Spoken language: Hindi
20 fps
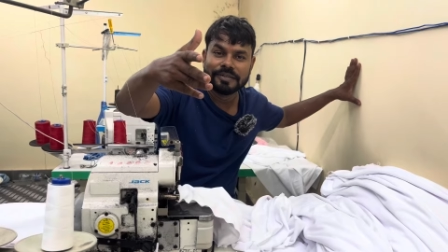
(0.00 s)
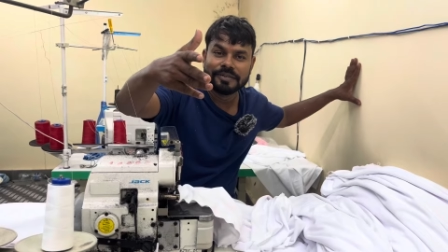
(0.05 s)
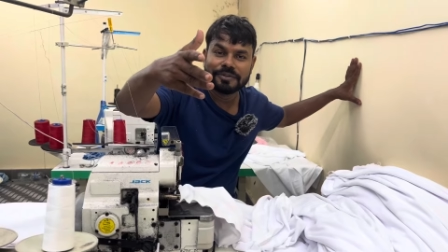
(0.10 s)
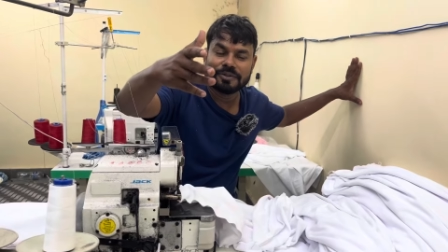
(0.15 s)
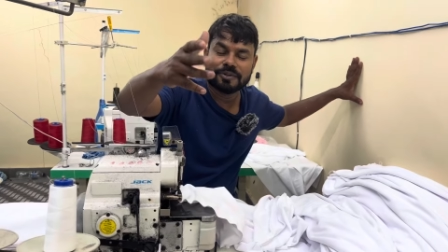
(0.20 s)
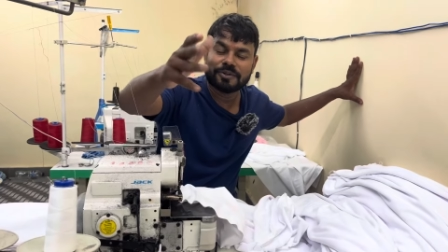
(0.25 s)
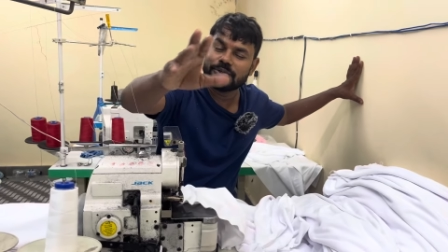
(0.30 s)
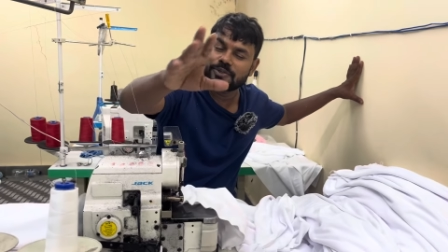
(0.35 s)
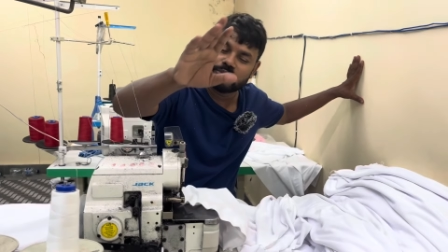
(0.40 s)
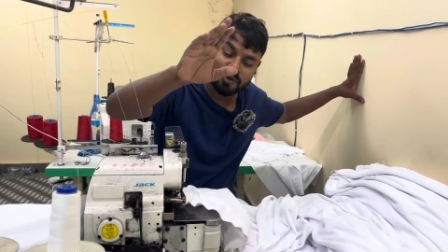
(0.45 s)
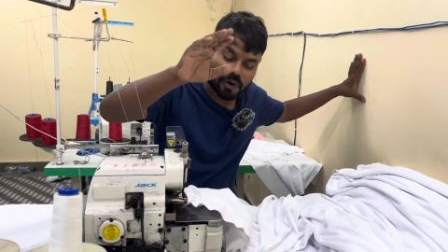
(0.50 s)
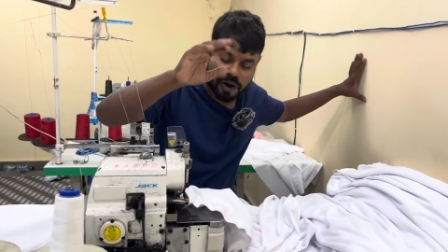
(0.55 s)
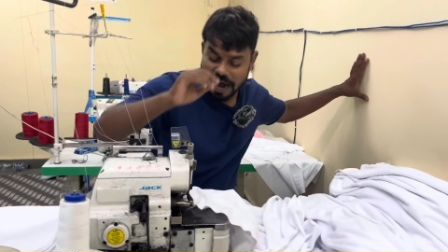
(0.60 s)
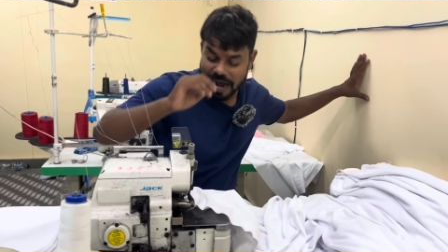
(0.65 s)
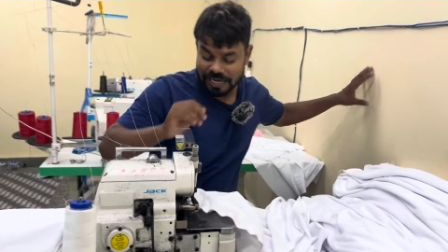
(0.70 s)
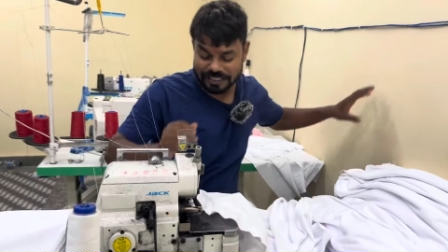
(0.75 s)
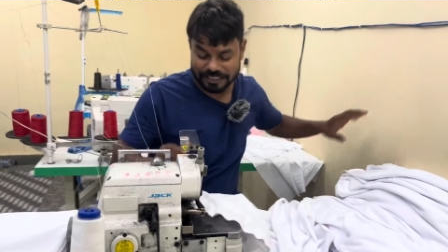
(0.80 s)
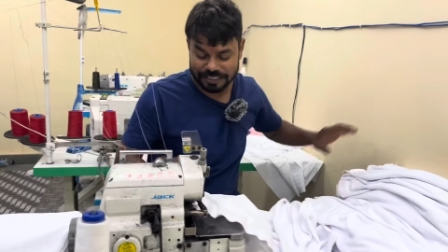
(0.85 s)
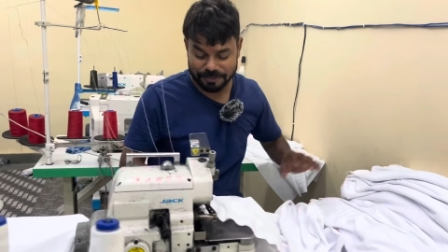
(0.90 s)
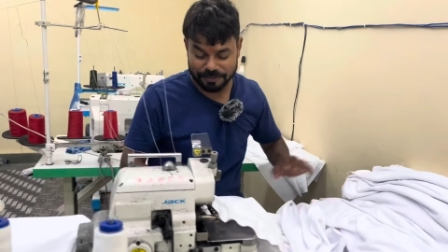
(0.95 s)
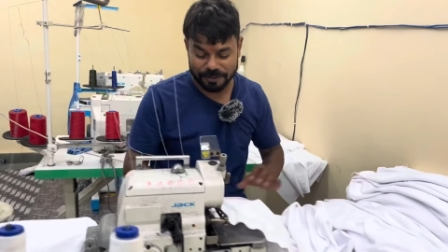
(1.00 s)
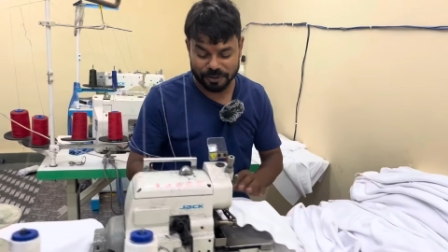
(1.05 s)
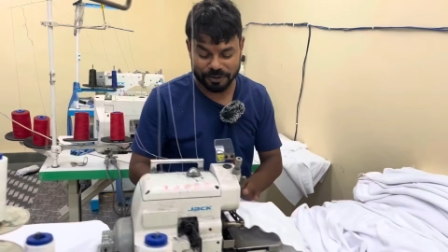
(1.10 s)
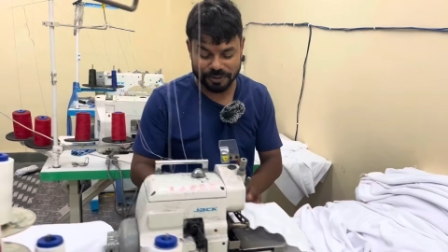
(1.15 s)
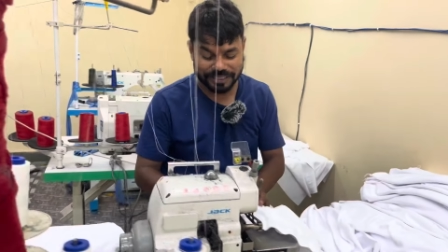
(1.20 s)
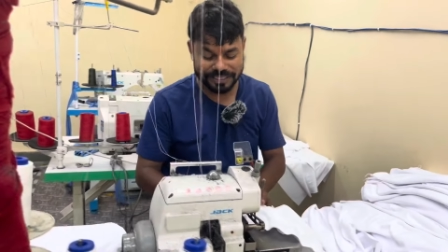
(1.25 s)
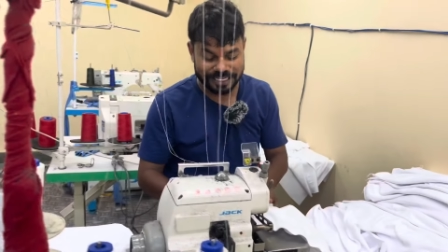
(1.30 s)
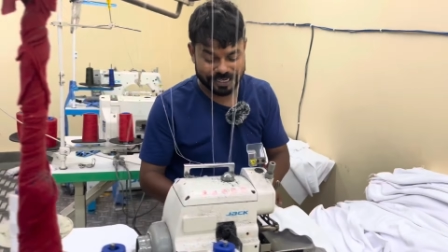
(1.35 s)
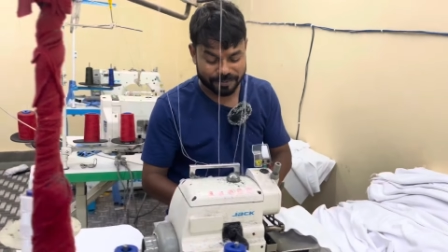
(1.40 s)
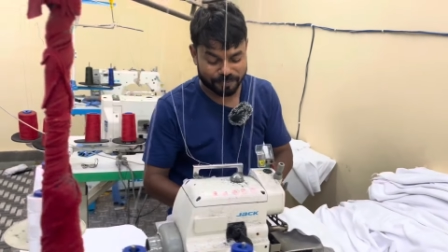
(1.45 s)
तो दोस्तों आज की वीडियो
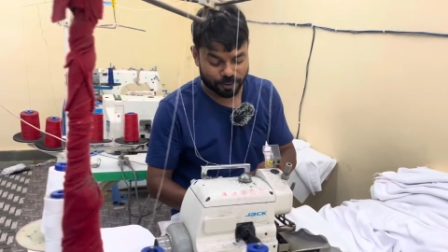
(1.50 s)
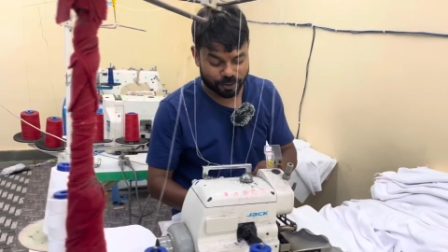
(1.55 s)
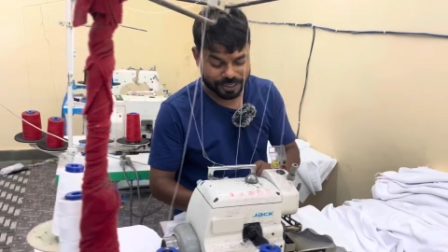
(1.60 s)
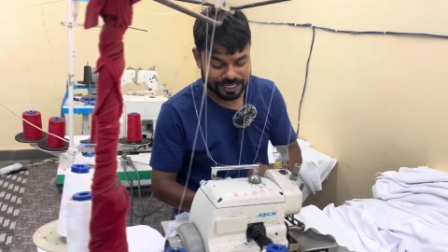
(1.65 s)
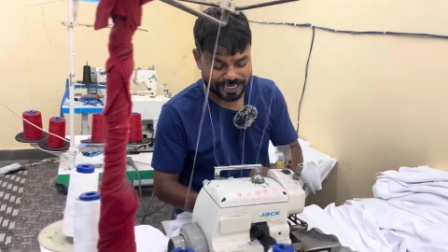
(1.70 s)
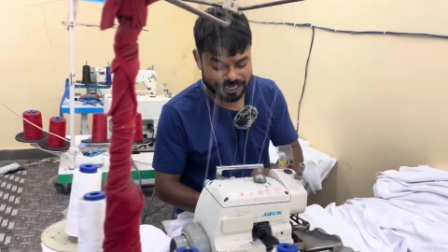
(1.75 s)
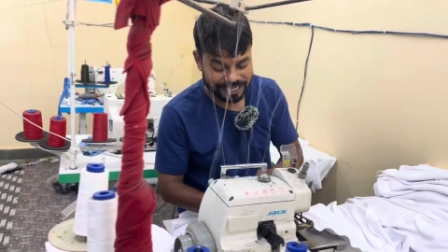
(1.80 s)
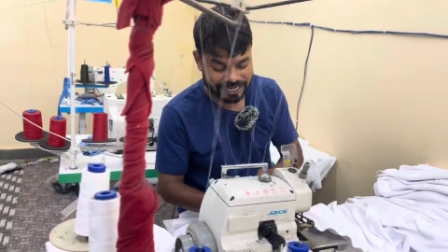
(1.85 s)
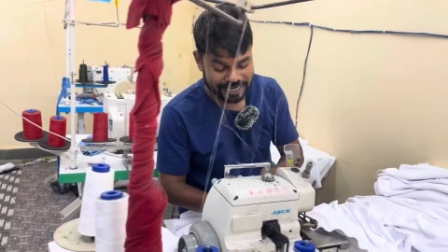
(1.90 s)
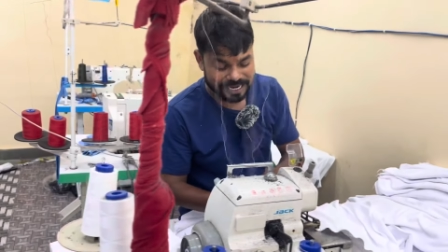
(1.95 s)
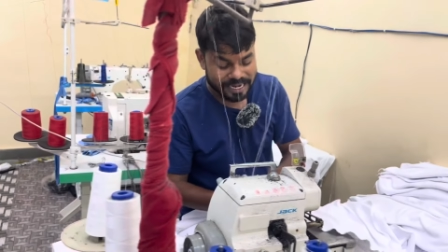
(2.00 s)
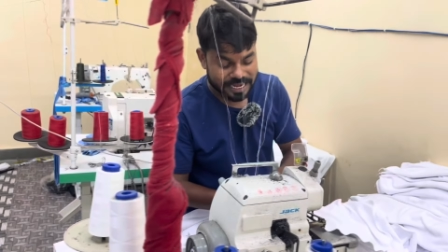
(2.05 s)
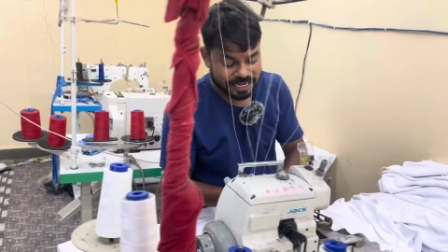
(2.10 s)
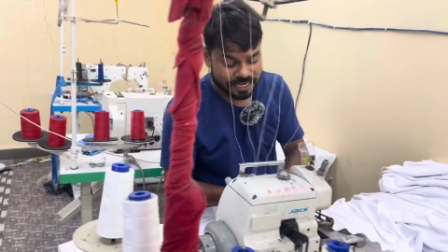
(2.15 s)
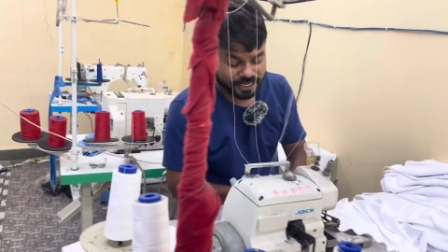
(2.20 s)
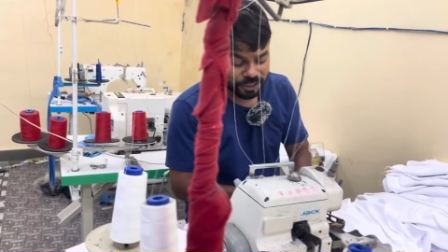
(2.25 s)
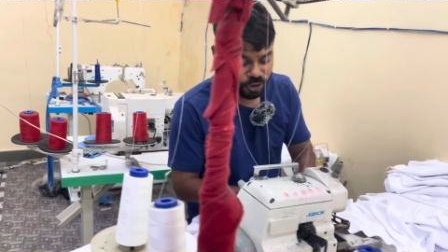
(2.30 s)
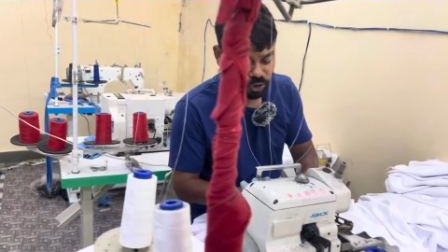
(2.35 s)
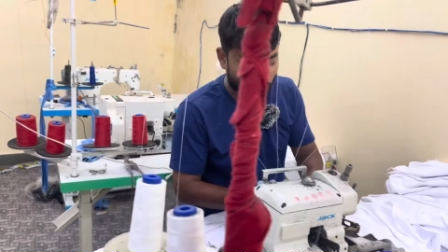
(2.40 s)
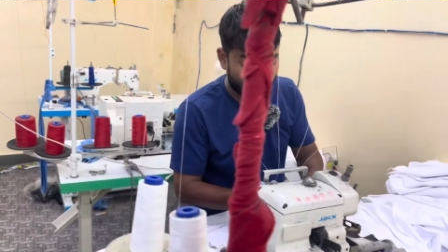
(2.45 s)
इतनी इंपॉर्टेंट है कि